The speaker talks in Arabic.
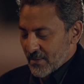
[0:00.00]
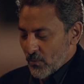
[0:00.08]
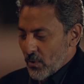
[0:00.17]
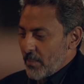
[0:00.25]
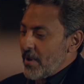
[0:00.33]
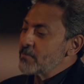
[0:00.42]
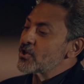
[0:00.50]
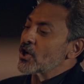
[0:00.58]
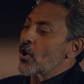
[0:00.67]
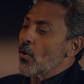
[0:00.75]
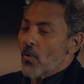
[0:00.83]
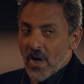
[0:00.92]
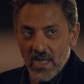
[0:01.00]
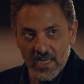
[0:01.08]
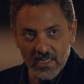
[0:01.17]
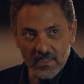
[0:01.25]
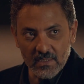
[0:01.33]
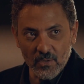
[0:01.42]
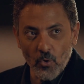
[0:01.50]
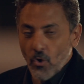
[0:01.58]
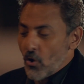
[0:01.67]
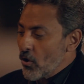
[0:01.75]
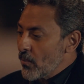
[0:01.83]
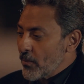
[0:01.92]
واللي بيمشي جوه الحيط
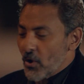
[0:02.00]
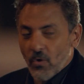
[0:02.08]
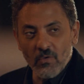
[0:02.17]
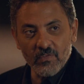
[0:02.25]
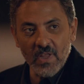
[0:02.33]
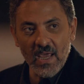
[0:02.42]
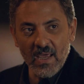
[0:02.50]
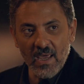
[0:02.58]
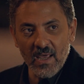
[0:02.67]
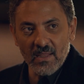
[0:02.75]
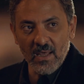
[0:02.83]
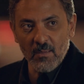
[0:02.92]
كلهم بيروحوا في داهيه يا ادم